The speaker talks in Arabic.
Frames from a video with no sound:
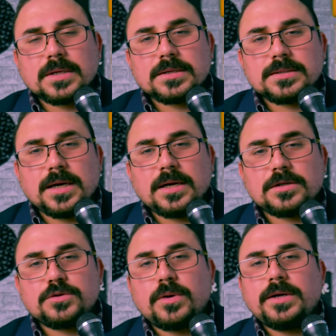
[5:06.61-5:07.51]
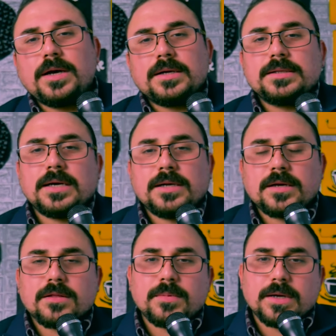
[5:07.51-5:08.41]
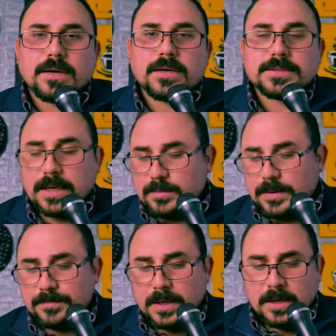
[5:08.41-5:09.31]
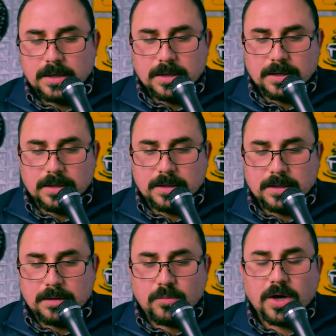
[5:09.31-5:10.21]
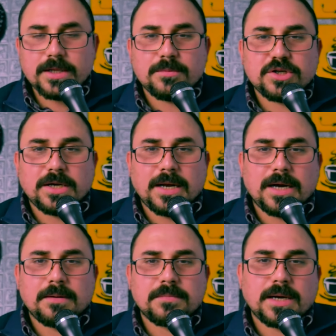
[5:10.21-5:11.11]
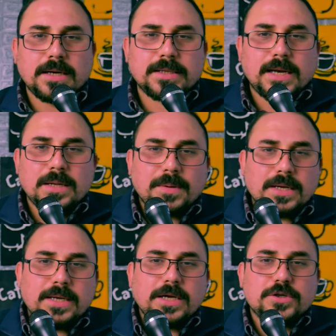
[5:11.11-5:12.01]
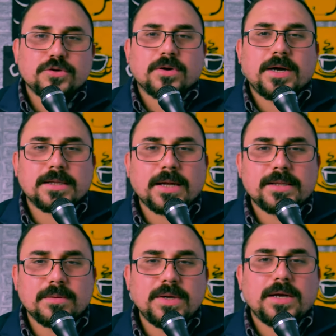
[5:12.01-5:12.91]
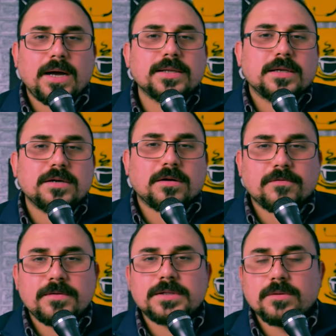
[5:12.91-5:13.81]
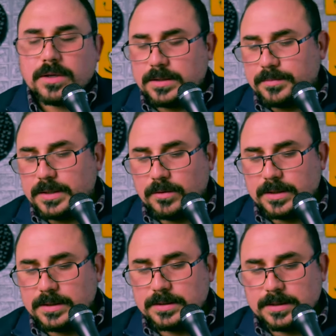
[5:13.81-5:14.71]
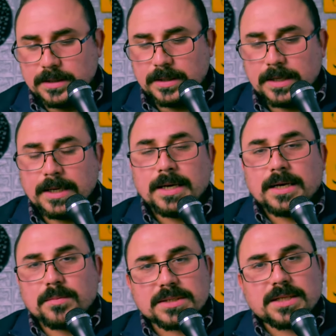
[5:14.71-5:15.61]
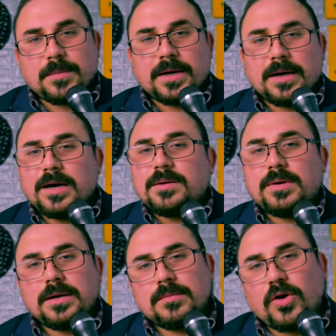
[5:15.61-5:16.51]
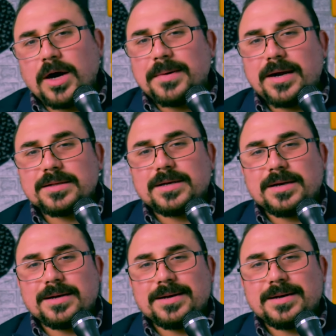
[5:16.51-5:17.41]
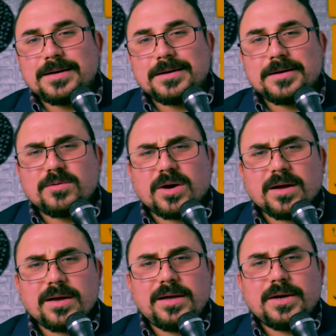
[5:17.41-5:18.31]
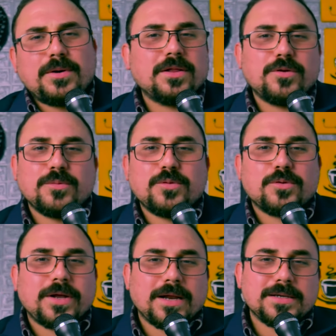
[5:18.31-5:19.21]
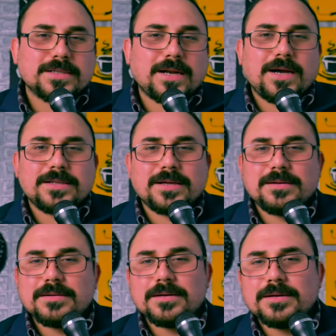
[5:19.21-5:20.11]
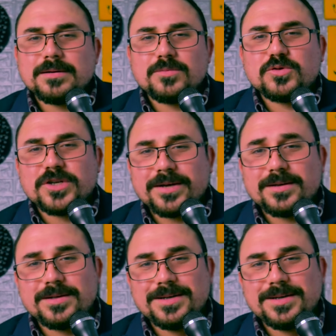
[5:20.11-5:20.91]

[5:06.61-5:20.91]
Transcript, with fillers: صارت شوية عندنا أحداث بالعراق صعبة أه، المعادلة بشكل عام خلي أتكلم عليها شلون راح تقدم لها حتى تعرف أنت وين تبدأ وين تنتهي بس طبعا أنا بالمعاملات الورقية وهذه الأمور يعني صراحة مو جيد